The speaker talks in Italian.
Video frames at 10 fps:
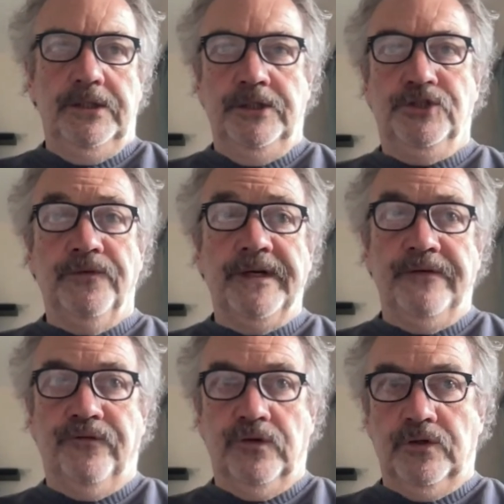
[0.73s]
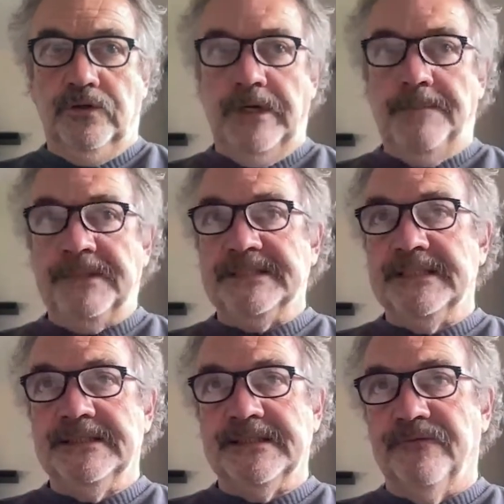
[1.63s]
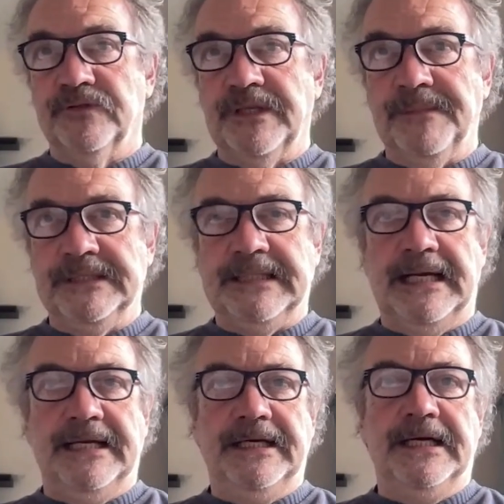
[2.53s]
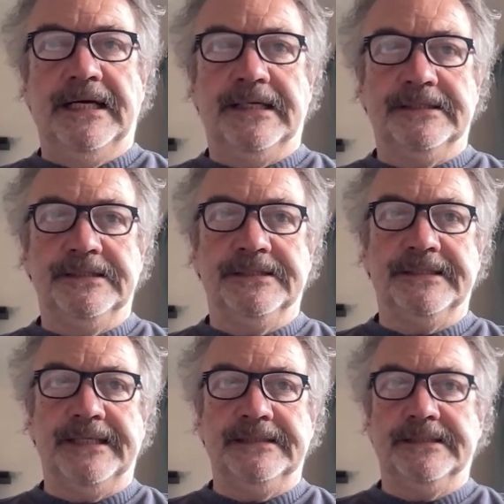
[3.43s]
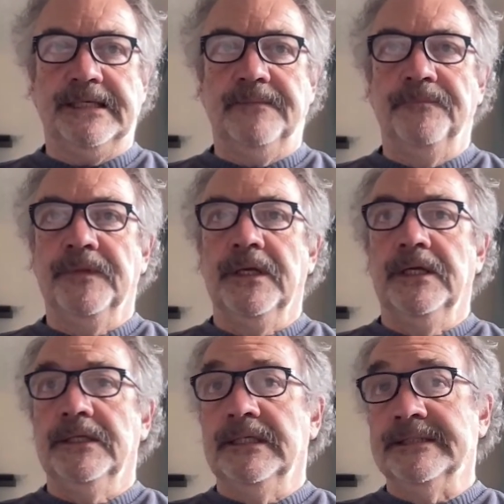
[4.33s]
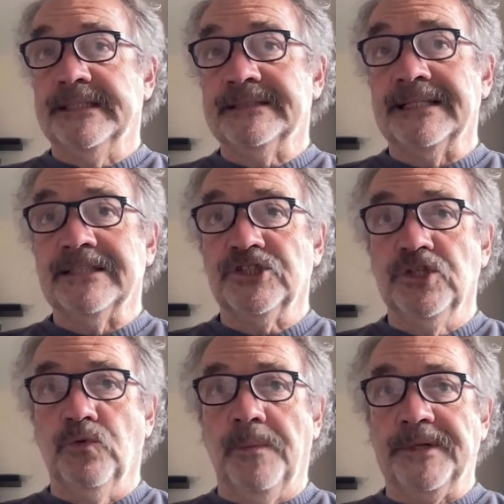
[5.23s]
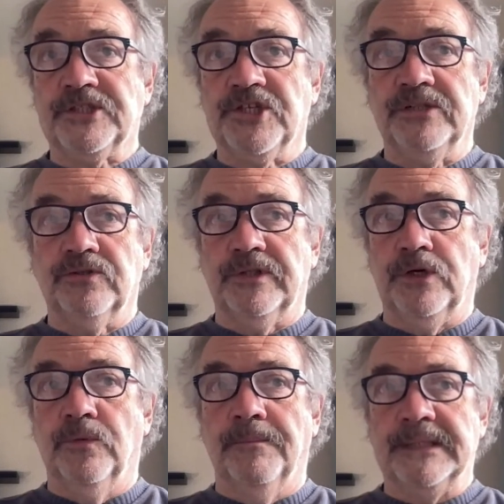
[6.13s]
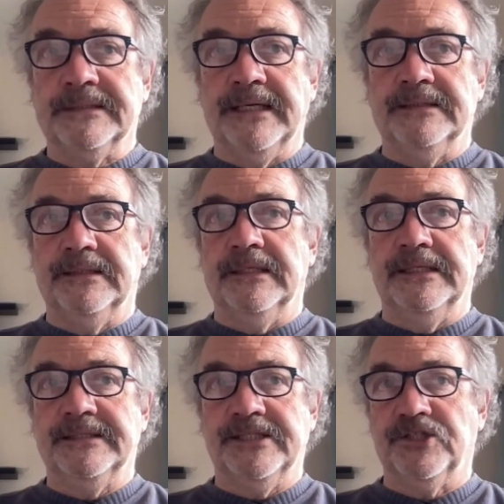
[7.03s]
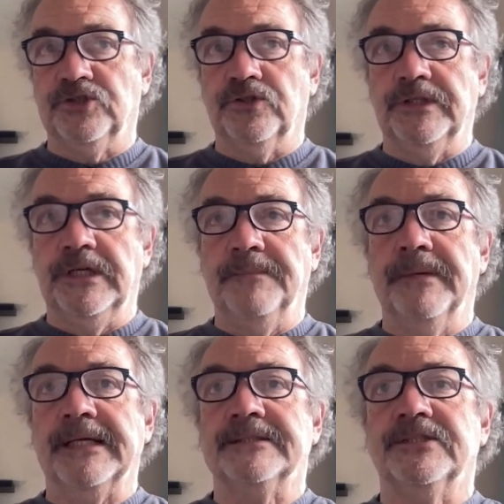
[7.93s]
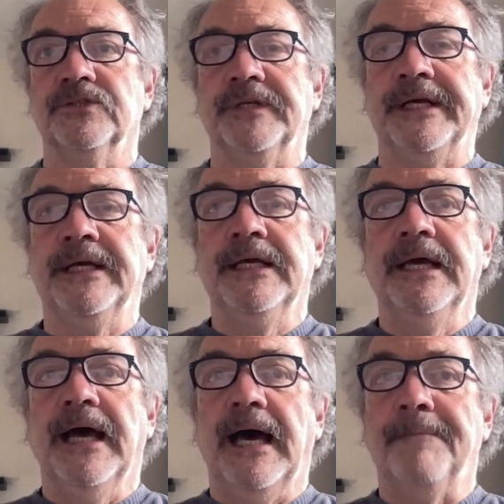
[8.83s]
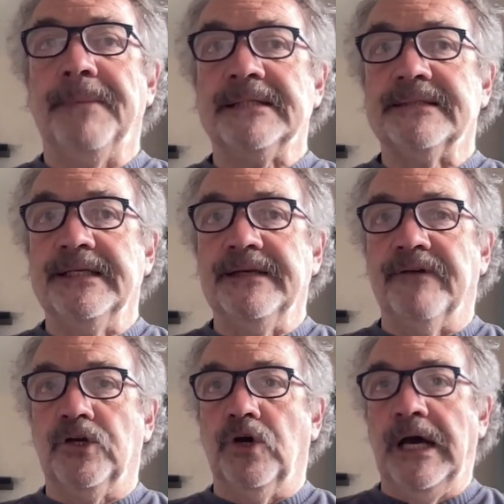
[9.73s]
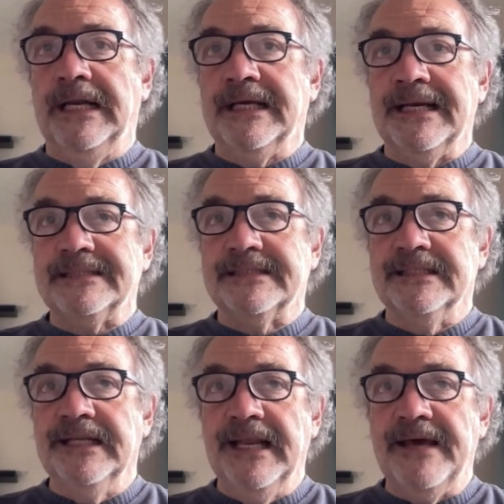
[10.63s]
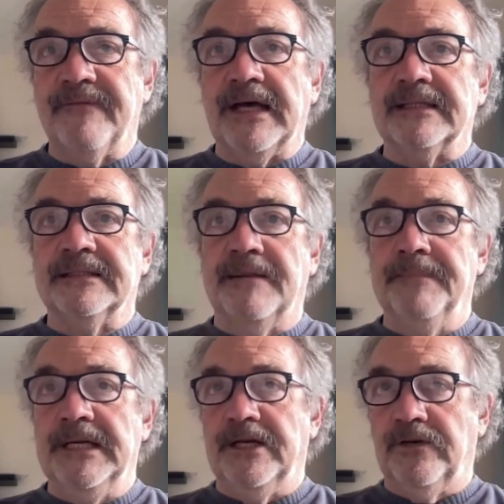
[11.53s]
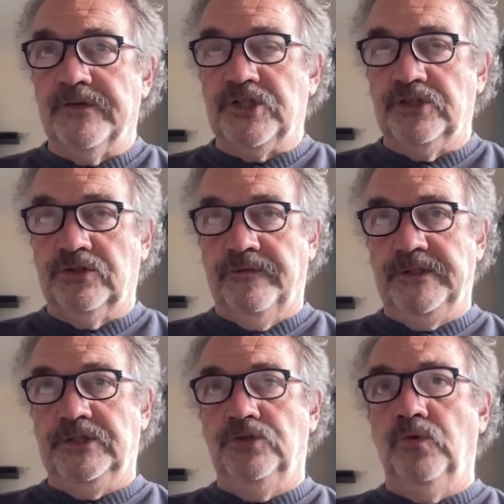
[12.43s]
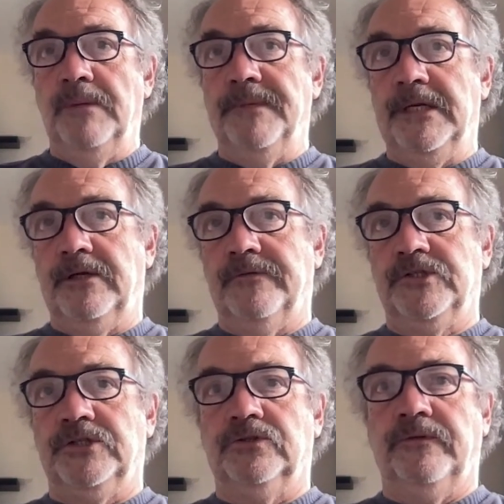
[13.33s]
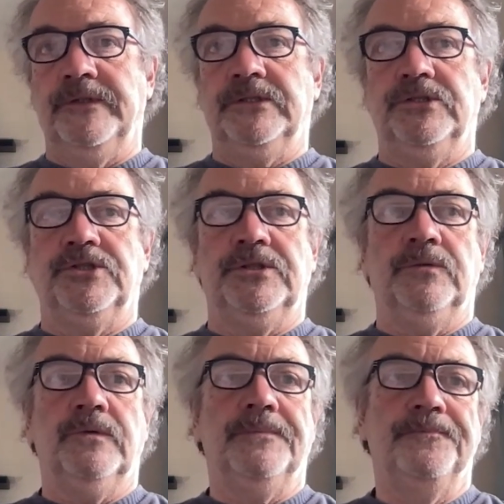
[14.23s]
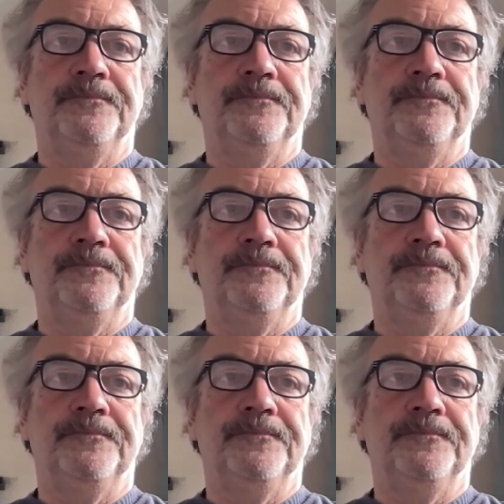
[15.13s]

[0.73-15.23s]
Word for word: I giovani furono una presenza fondamentale nella resistenza. Il 75% dei combattenti dell'esercito di liberazione appartenevano alle classi di leva dal 1922 al 1925.